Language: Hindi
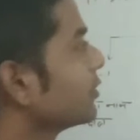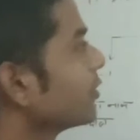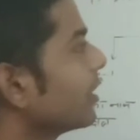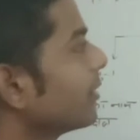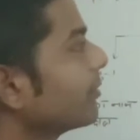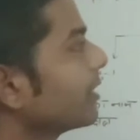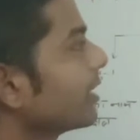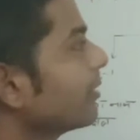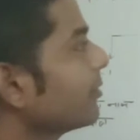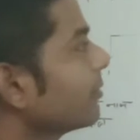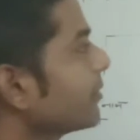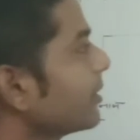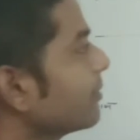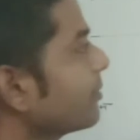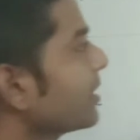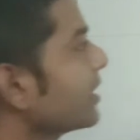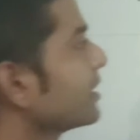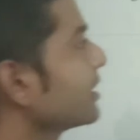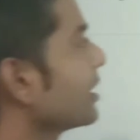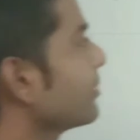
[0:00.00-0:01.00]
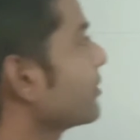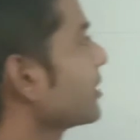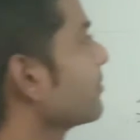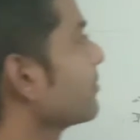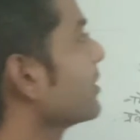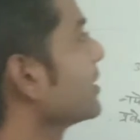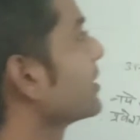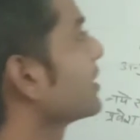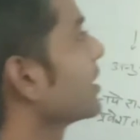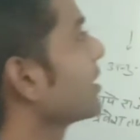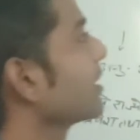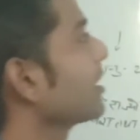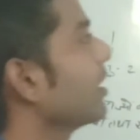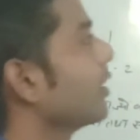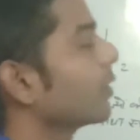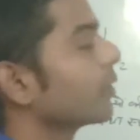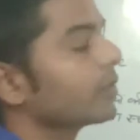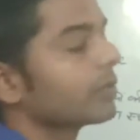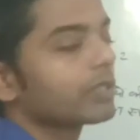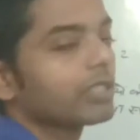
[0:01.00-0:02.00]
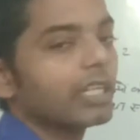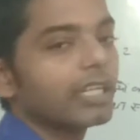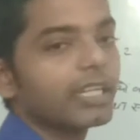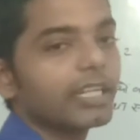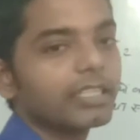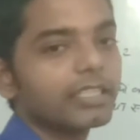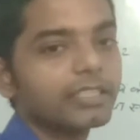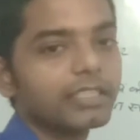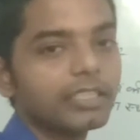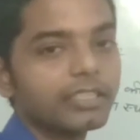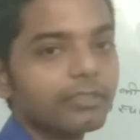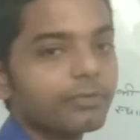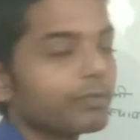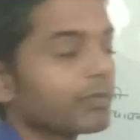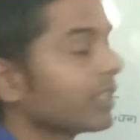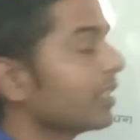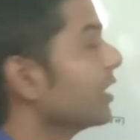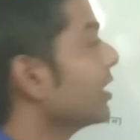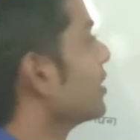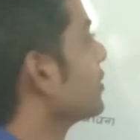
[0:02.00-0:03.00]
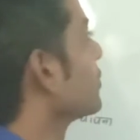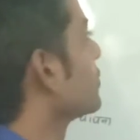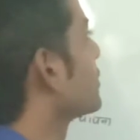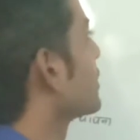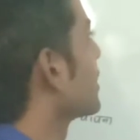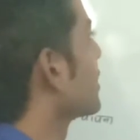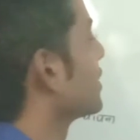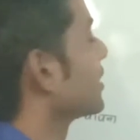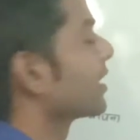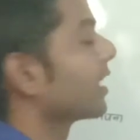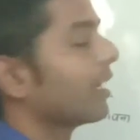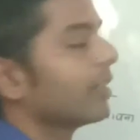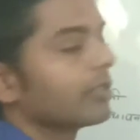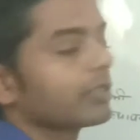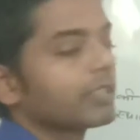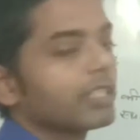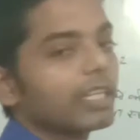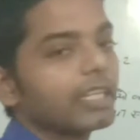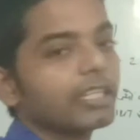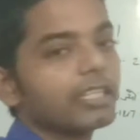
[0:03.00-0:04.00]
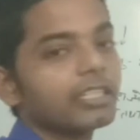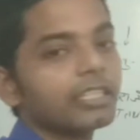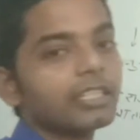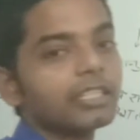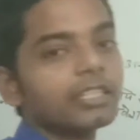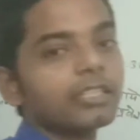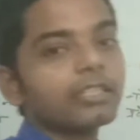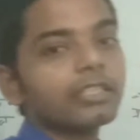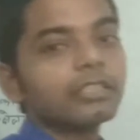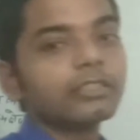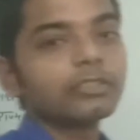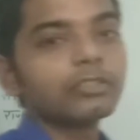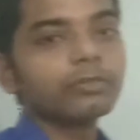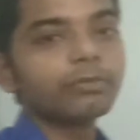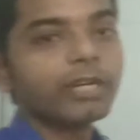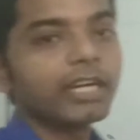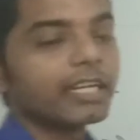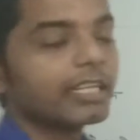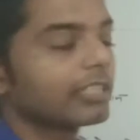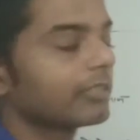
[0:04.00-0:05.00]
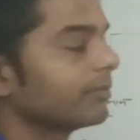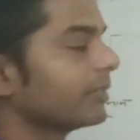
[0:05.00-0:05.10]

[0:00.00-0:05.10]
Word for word: जो हमने वही पढ़ा चैप्टर में संघ और उसका राज्य क्षेत्र तो संघ क्या होता है तो भारत